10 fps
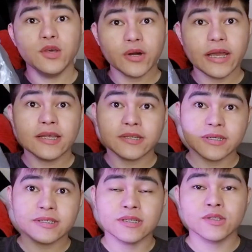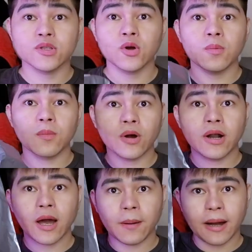you're interested to know
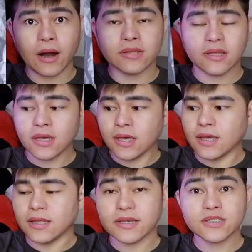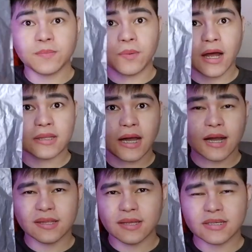more about this
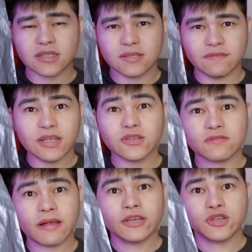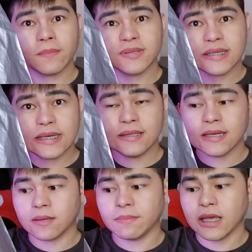product, this Venus flytrap seed
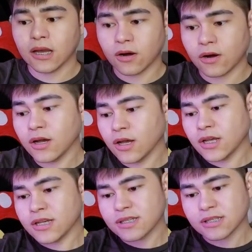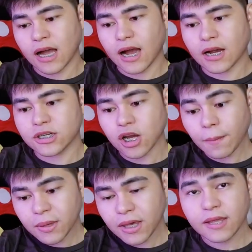na nabili ko sa
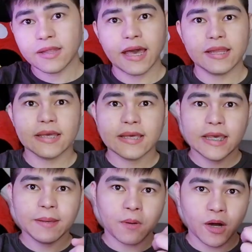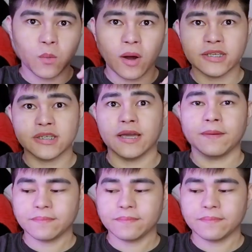Shopee, then keep on watching.